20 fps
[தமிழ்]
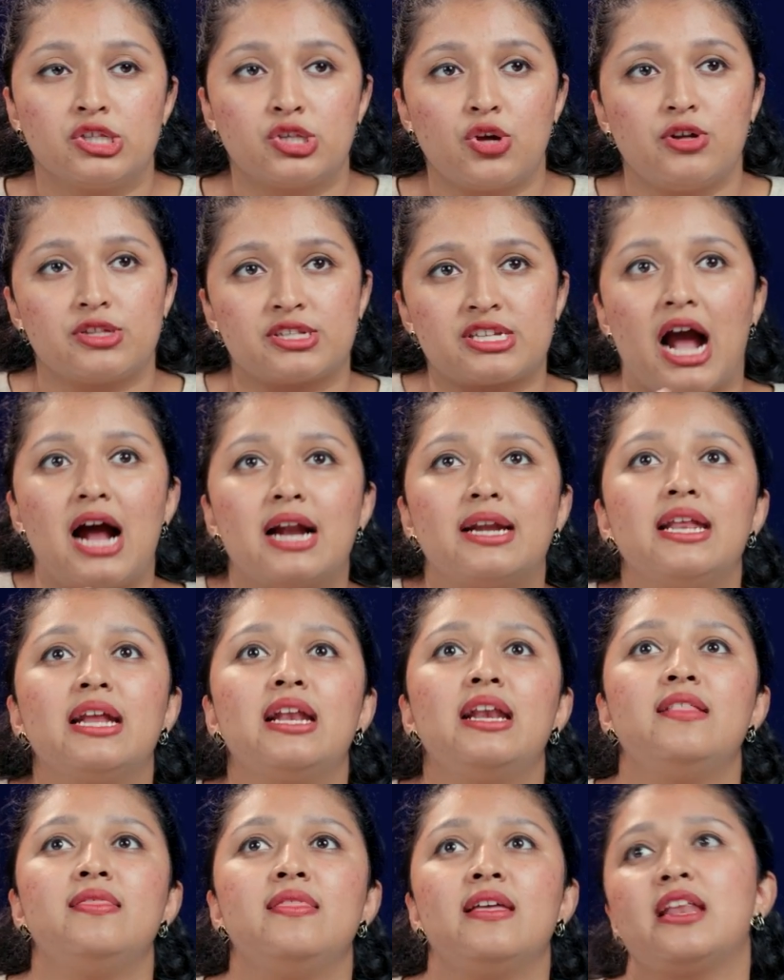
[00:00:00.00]
ஸோ
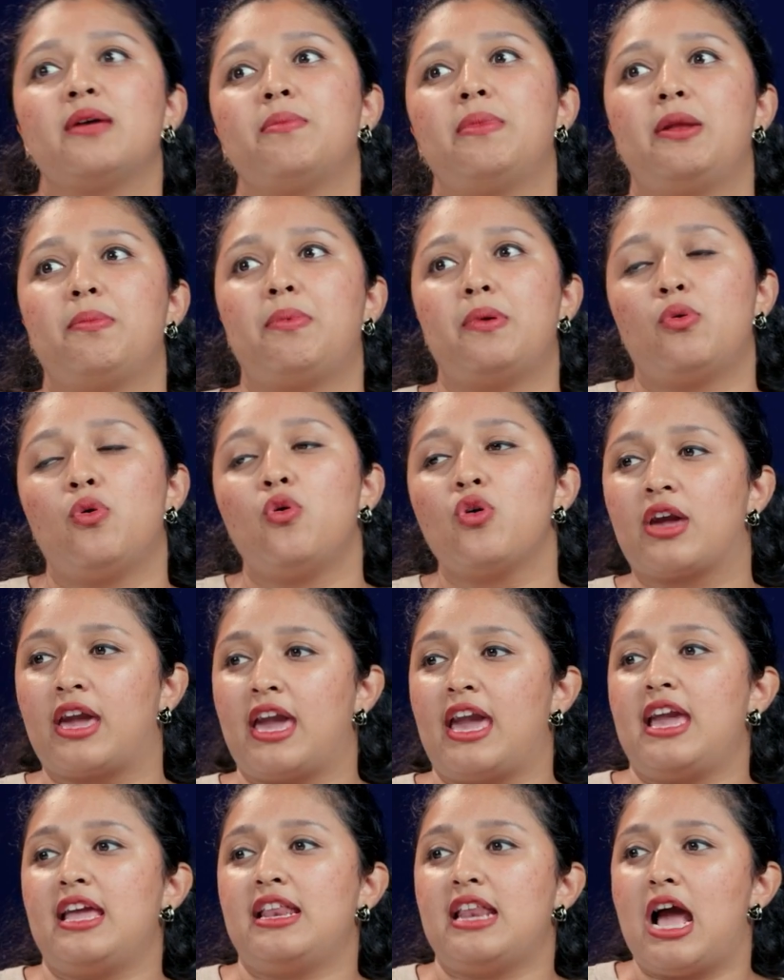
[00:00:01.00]
ஸ்டார்டிங்லேருந்தே நம்ம என்ன பண்ணுவோம்
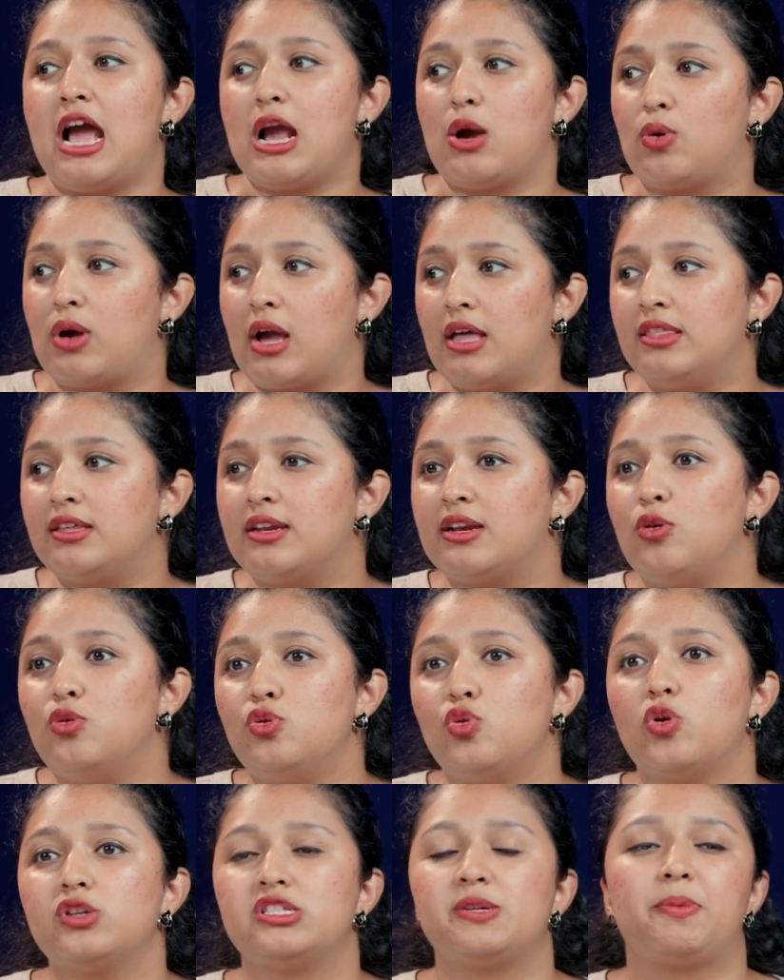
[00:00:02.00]
ஓகே நான் உட்காந்து
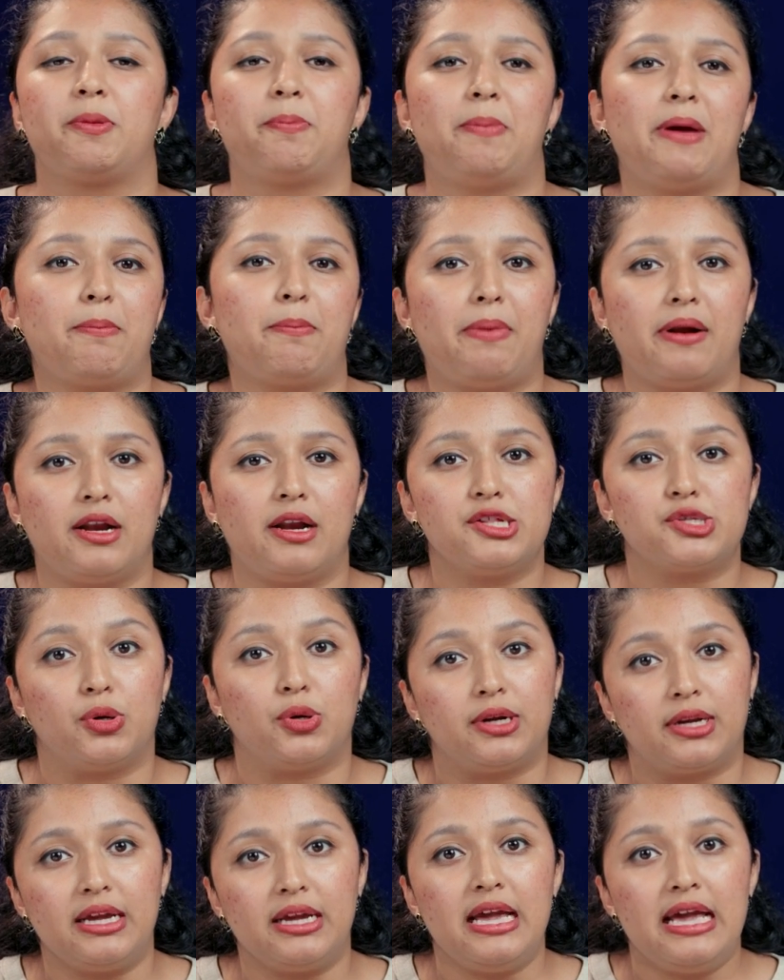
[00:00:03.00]
நோட்ஸை ப்ரிப்பேர் பண்ணுன்னு
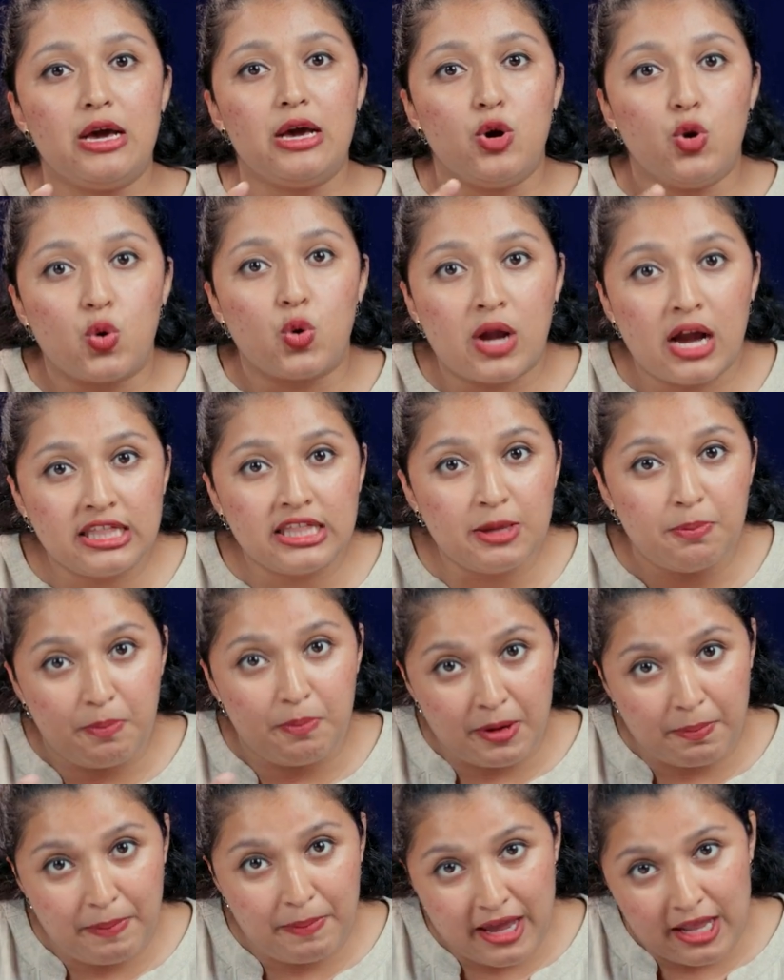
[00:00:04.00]
சொல்லிட்டு உட்காந்து
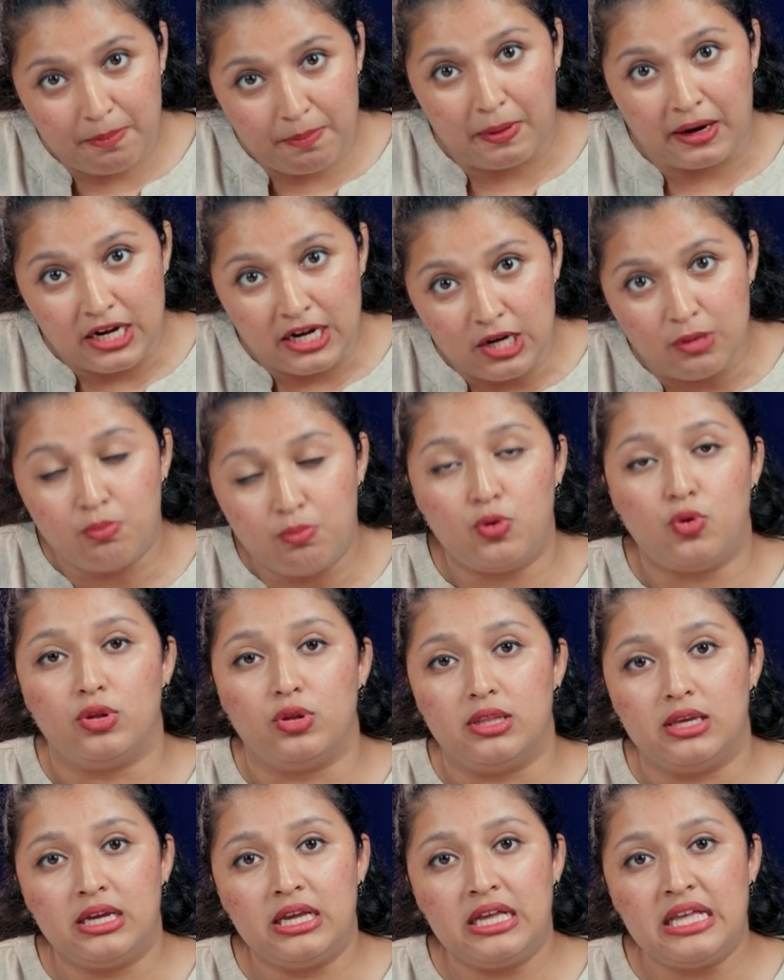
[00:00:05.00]
ப்ரிப்பேர்
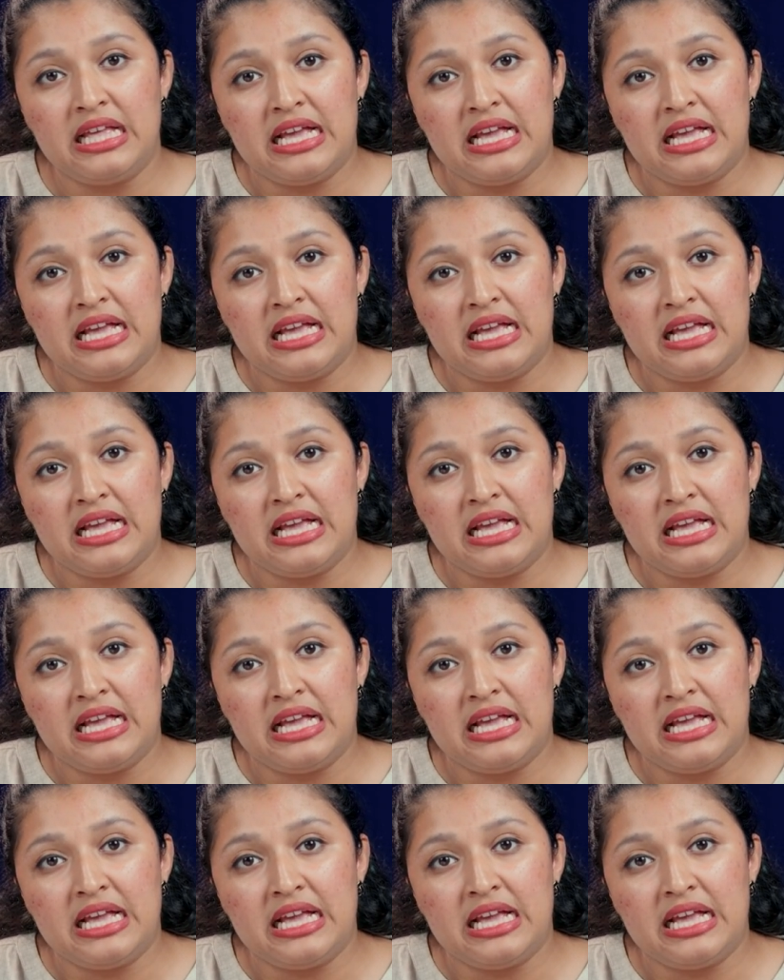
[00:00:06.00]
பண்ணும்போது